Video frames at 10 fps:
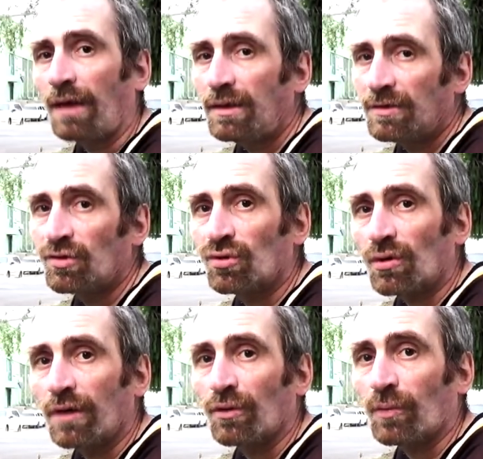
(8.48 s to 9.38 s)
А есть еще
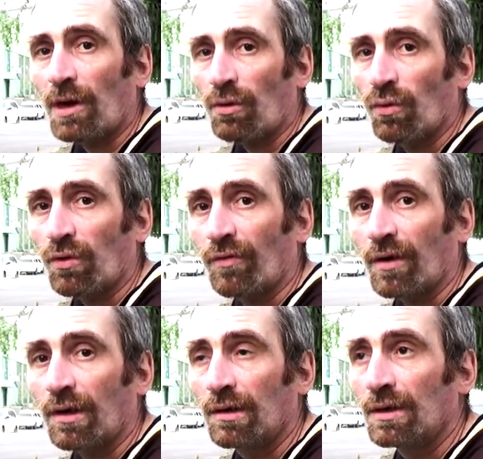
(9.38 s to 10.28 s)
район
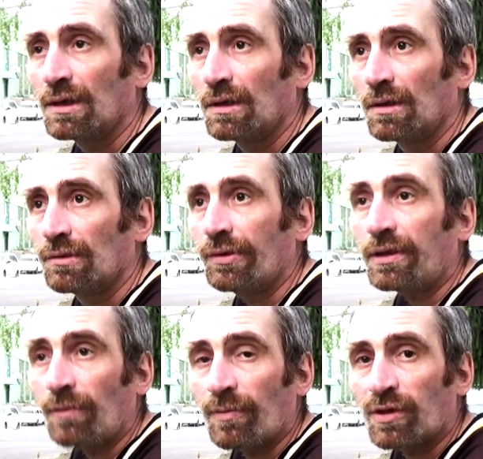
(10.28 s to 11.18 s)
Прокуровка. Ну,
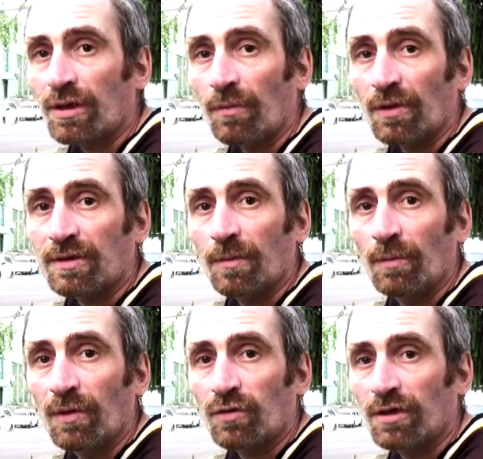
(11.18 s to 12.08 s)
это вообще там, это самое,
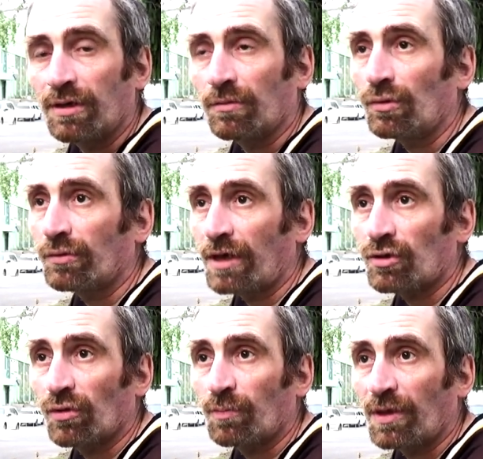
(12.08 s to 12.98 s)
бывшая деревня. Ну,
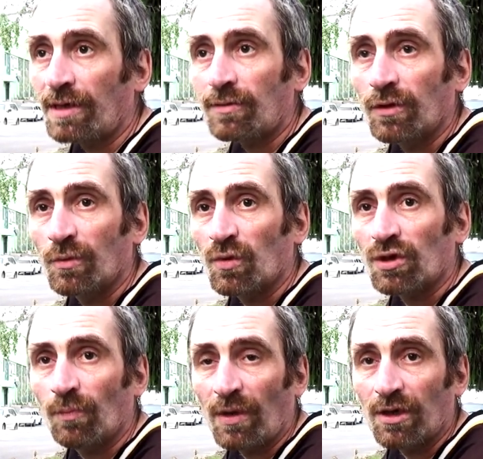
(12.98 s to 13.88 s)
даже вот по названию
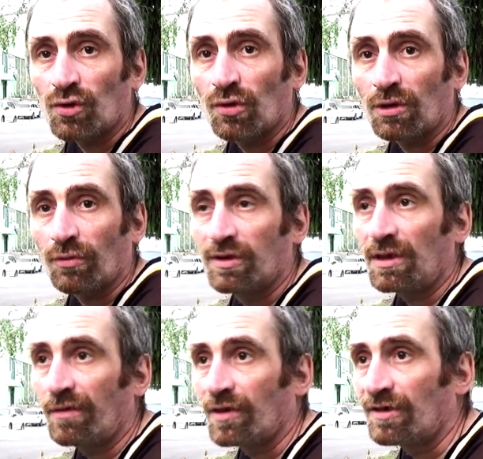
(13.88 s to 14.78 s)
можно понять, что это вот
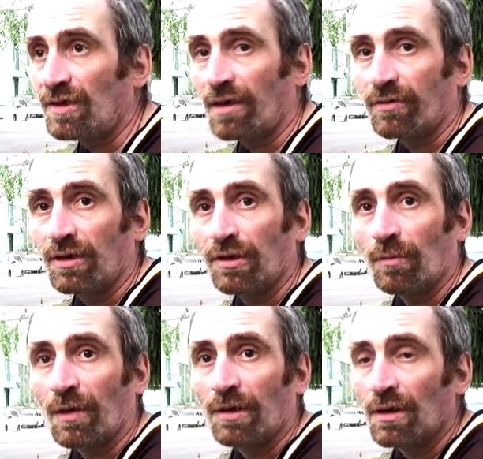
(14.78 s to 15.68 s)
деревня-деревня, ее
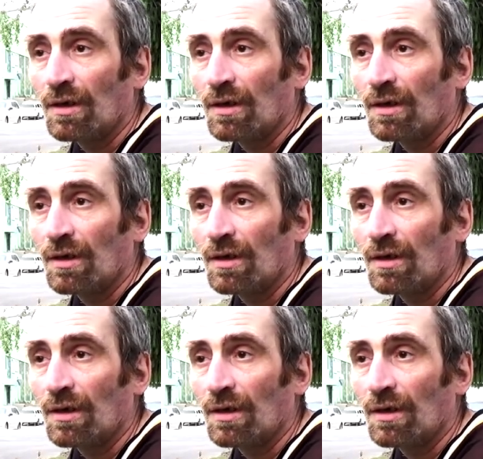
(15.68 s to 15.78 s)
мы.